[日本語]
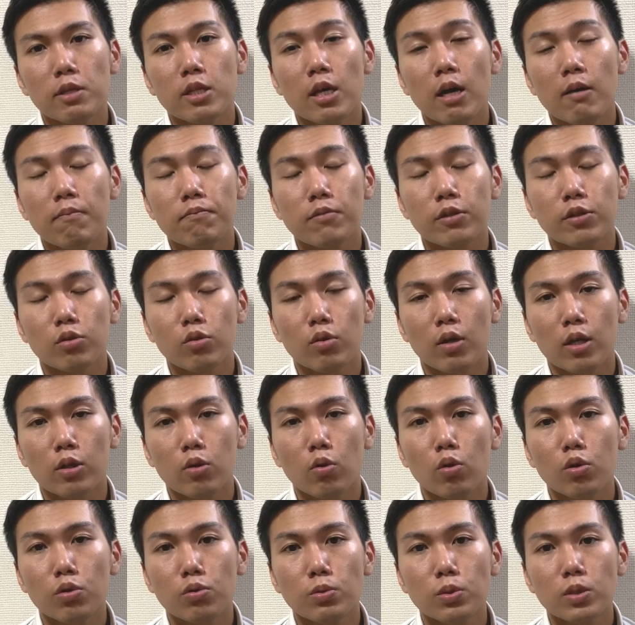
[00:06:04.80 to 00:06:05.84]
めのアプリとか
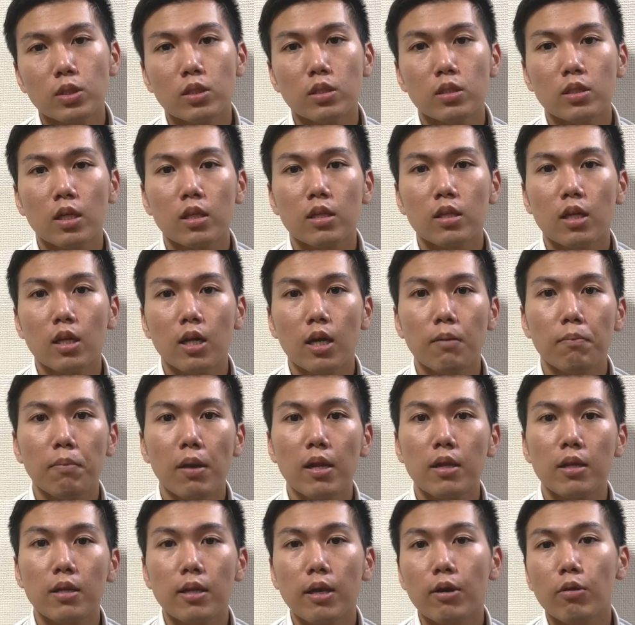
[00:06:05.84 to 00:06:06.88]
どういうふうに使ったら
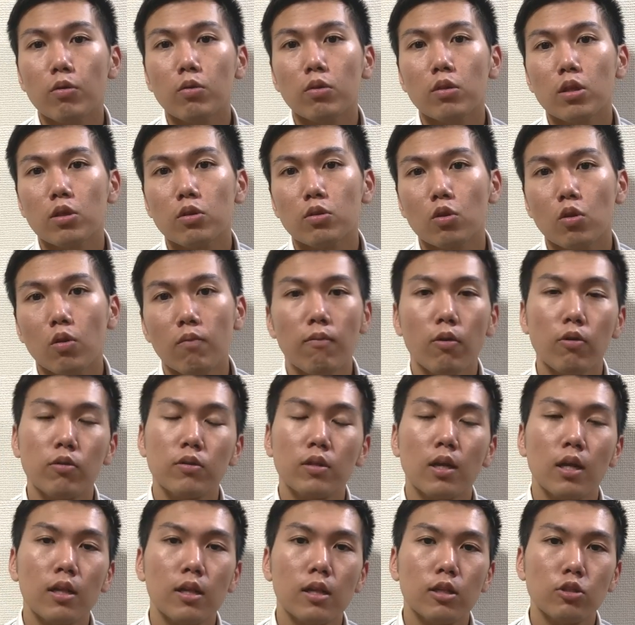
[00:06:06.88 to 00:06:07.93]
便利だよっていうのを僕
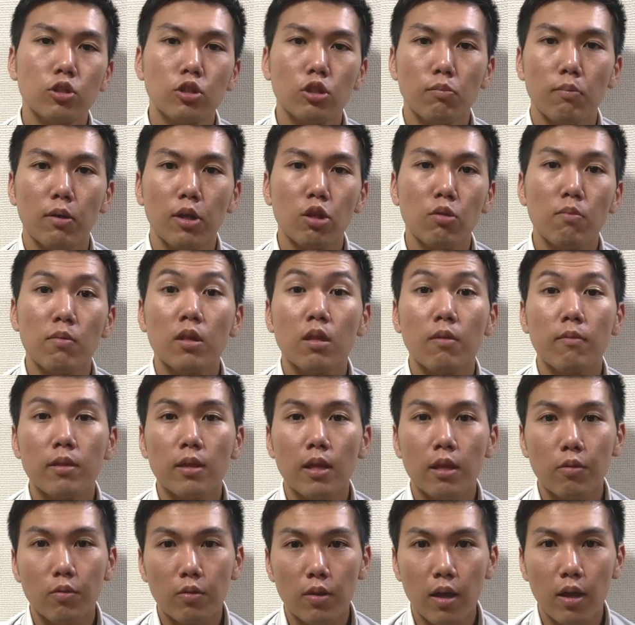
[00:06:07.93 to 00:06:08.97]
なりにちょっとまとめてみ
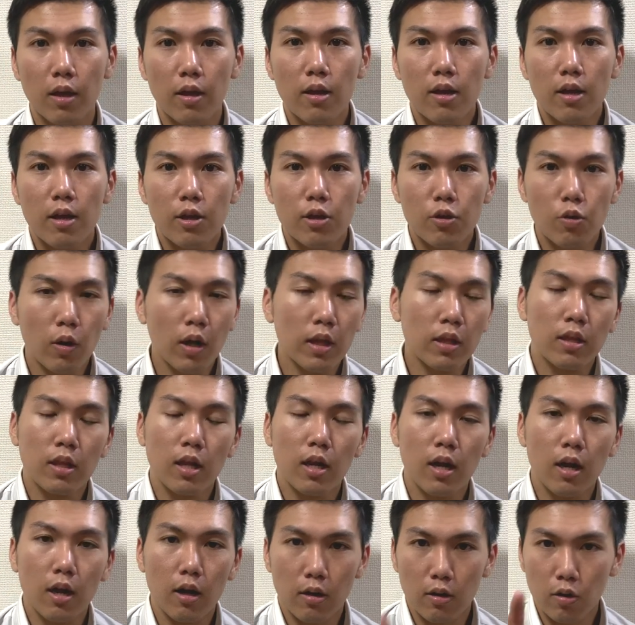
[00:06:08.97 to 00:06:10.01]
たのでよかった
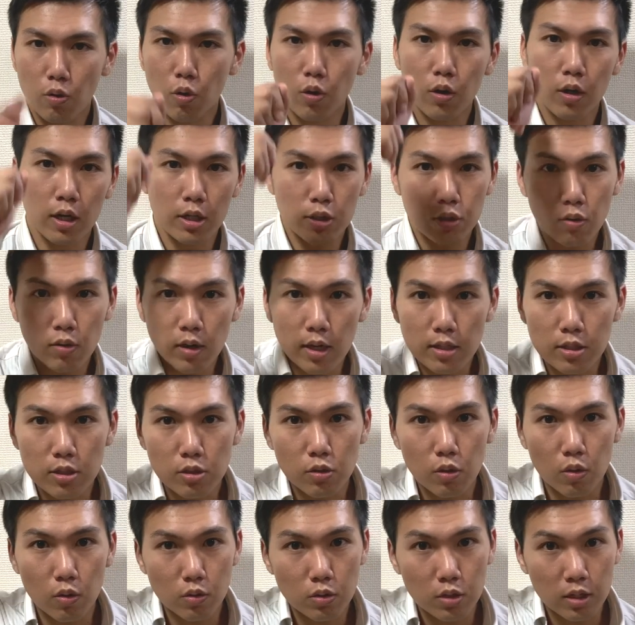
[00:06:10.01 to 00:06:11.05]
らこれから紹介す
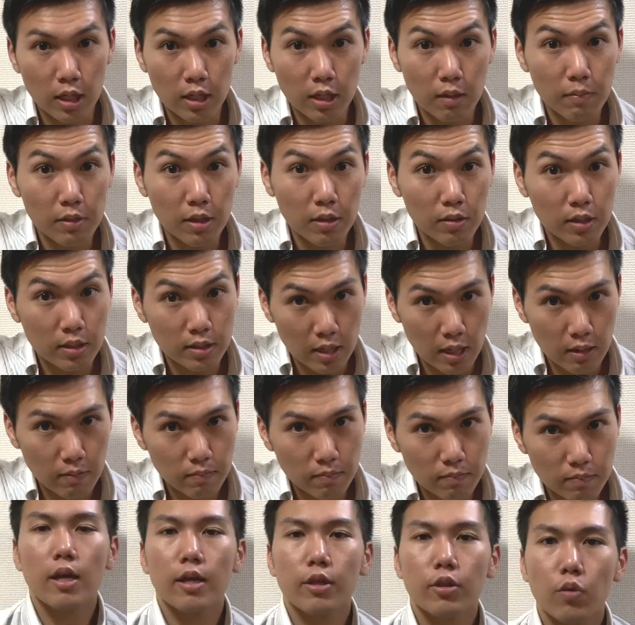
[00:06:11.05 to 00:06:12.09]
るのを使ってみてください、
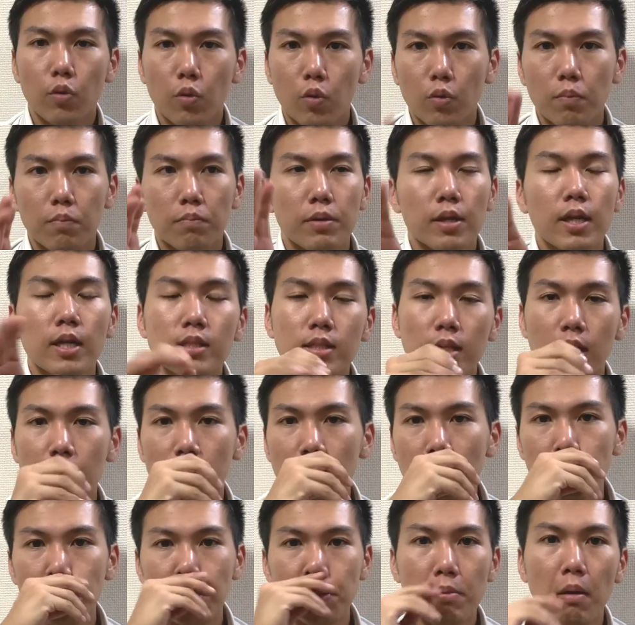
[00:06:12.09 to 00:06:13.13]
えっと、皆さん
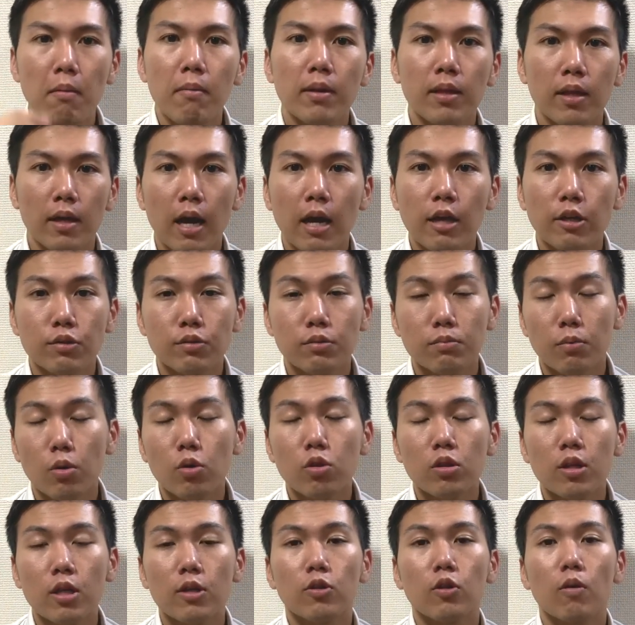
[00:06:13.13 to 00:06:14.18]
多分今まで楽譜
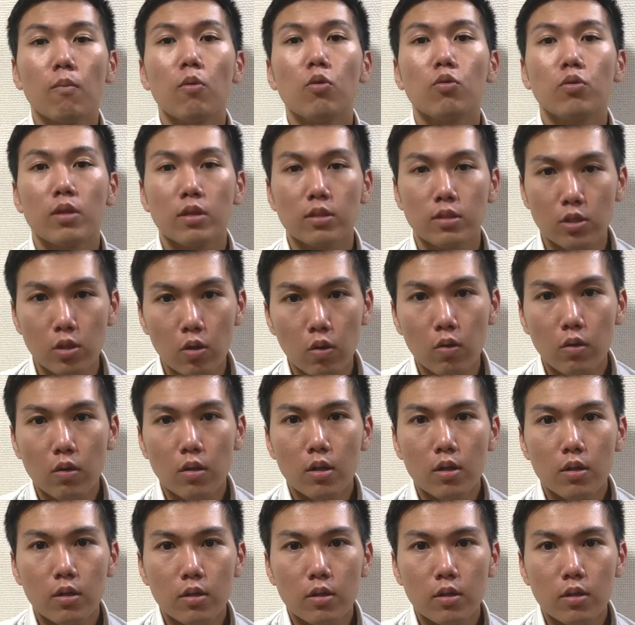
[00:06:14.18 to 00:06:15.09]
持ってると思うんですよ